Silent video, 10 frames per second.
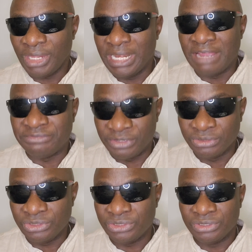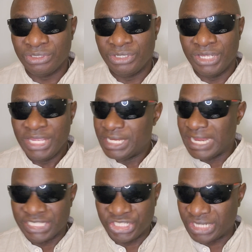la France
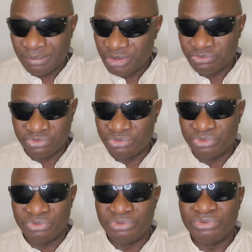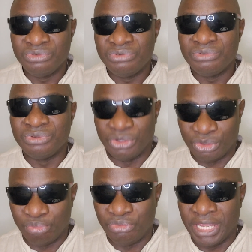n'a jamais voulu
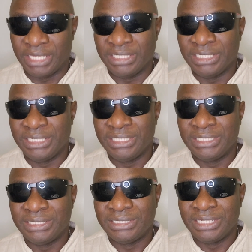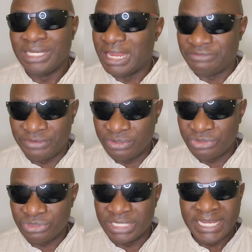notre bien. La
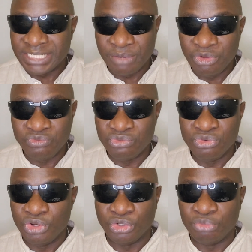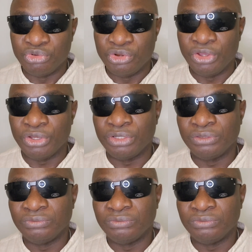France n'a jamais voulu notre bonheur.